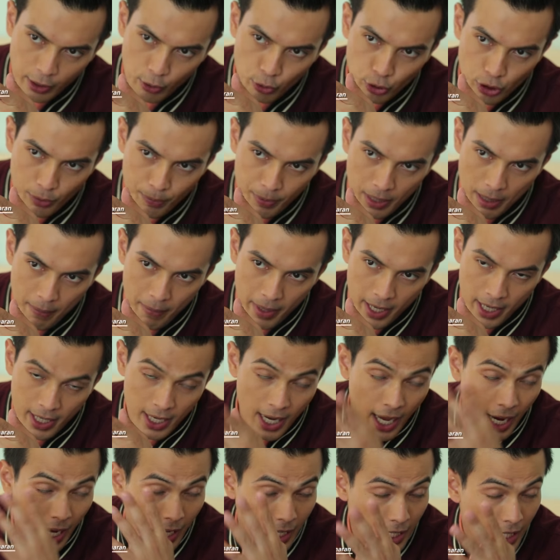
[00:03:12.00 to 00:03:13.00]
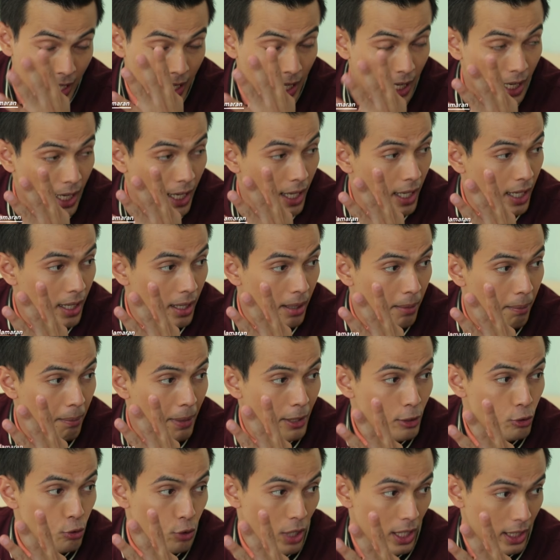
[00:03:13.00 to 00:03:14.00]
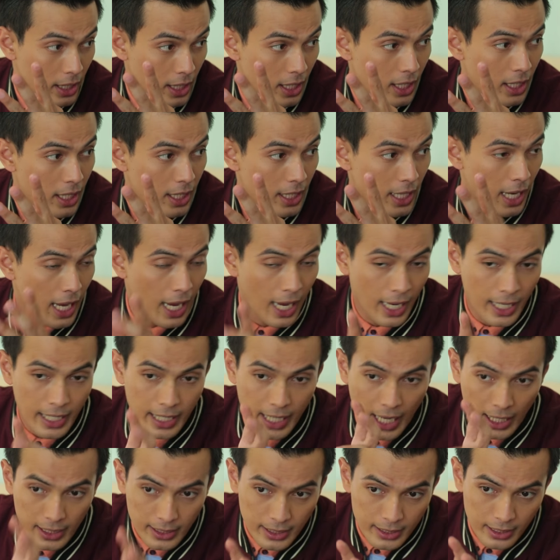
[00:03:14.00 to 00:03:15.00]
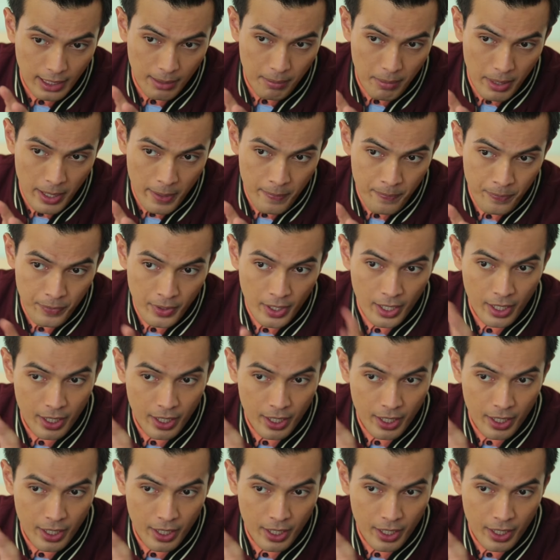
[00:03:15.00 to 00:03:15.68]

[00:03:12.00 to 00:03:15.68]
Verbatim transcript: eksekusi pelamaran akan ada empat surat nih hmm. yang akan dikasih sama